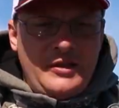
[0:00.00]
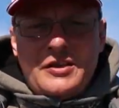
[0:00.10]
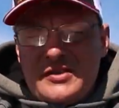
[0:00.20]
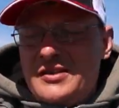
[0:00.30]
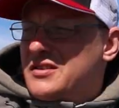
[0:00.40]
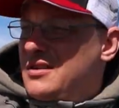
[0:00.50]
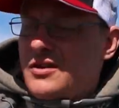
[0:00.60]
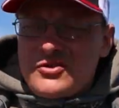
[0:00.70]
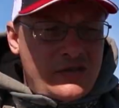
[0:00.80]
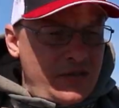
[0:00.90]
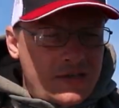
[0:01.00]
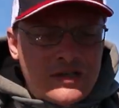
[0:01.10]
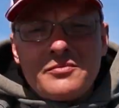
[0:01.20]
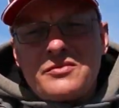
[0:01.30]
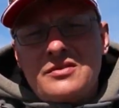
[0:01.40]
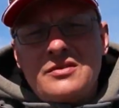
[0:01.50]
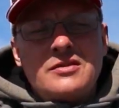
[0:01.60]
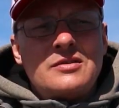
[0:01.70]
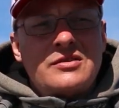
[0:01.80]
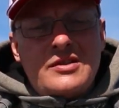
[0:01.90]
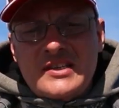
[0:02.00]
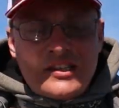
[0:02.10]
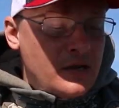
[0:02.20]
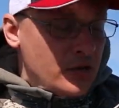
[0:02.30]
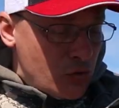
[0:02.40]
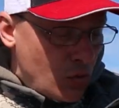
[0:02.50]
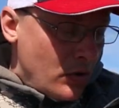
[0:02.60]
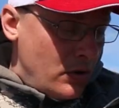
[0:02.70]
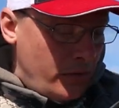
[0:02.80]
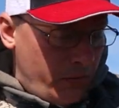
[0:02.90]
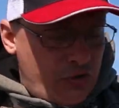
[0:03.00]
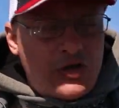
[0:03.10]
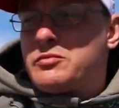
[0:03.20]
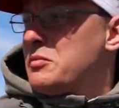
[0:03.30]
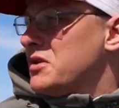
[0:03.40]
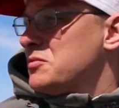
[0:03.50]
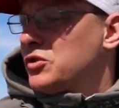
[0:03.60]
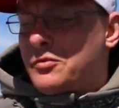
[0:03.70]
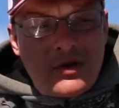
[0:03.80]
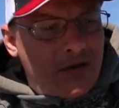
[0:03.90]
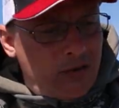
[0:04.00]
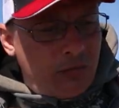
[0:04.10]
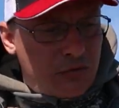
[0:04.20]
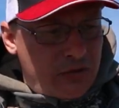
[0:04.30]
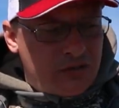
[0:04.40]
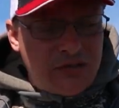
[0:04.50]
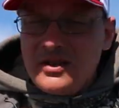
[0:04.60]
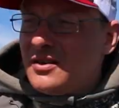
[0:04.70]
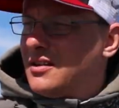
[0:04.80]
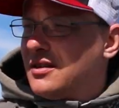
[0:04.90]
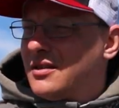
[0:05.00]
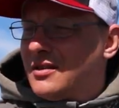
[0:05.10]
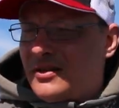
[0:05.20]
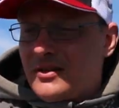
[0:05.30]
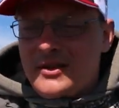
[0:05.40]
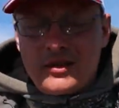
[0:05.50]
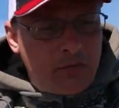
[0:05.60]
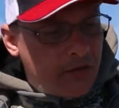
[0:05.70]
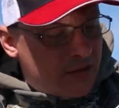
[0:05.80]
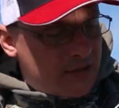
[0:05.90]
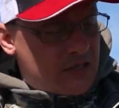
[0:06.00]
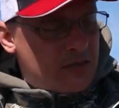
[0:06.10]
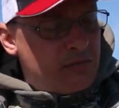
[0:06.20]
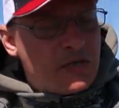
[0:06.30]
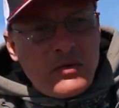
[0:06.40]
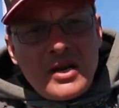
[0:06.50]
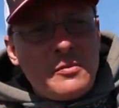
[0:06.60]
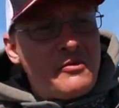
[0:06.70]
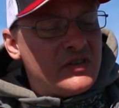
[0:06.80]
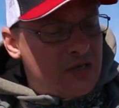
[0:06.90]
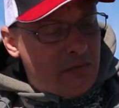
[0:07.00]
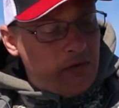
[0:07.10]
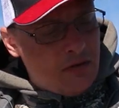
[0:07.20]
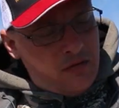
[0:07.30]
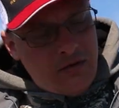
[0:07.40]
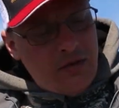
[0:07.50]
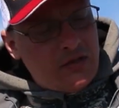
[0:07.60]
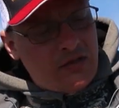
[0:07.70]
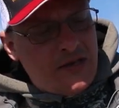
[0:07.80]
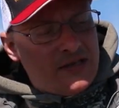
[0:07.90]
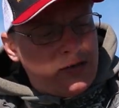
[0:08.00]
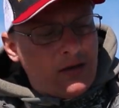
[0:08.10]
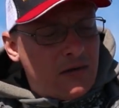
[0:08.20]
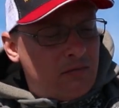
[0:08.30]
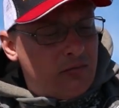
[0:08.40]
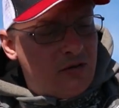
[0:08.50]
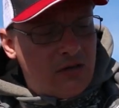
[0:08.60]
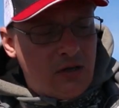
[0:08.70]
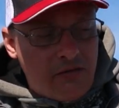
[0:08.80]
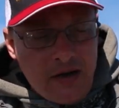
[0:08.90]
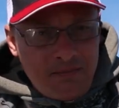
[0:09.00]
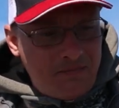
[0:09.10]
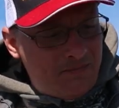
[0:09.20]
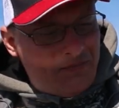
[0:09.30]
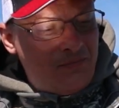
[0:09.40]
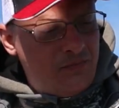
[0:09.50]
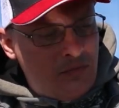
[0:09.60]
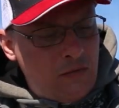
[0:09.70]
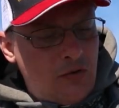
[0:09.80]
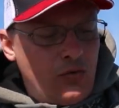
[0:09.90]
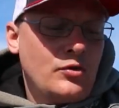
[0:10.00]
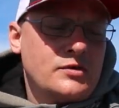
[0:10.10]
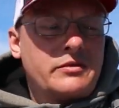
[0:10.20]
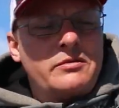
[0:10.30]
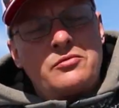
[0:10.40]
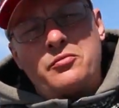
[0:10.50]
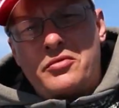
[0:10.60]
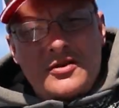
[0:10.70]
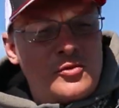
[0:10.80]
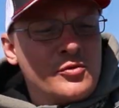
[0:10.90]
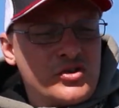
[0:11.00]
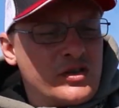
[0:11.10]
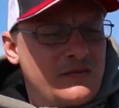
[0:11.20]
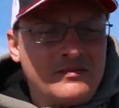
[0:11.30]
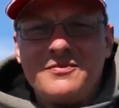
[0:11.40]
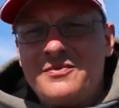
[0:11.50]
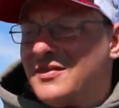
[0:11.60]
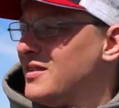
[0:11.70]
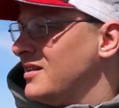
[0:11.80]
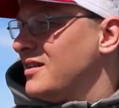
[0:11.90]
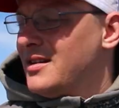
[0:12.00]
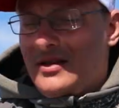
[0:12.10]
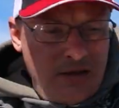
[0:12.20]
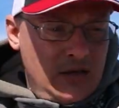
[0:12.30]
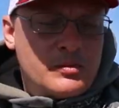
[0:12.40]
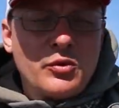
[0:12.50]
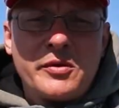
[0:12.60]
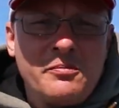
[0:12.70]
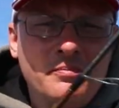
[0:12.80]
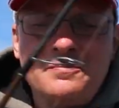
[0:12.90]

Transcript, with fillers: XXH с тестом 30100. Вот сейчас мы посмотрим, как работает а, эта палка с минимальными весами. 30 грамм голова, ну и, соответственно, поролончик. Смотрим.